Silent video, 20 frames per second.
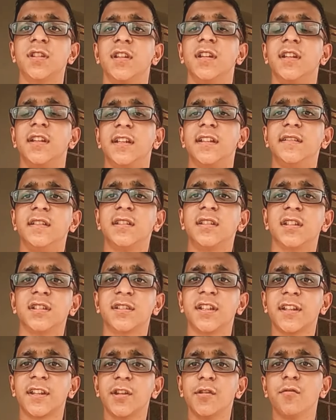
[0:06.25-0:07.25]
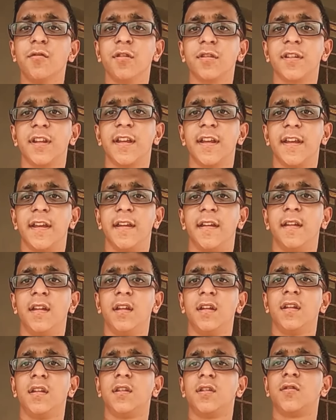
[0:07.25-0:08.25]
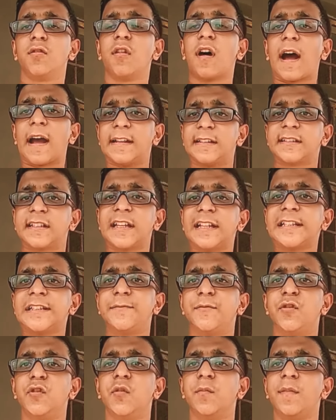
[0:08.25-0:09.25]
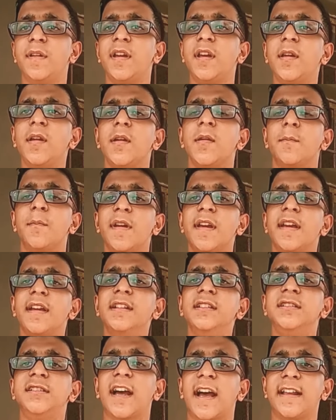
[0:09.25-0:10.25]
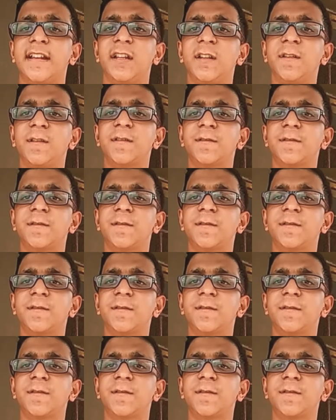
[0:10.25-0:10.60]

इतने सस्ते क्यों होते हैं तो आज के इस वीडियो में मैं इन चाइनीज़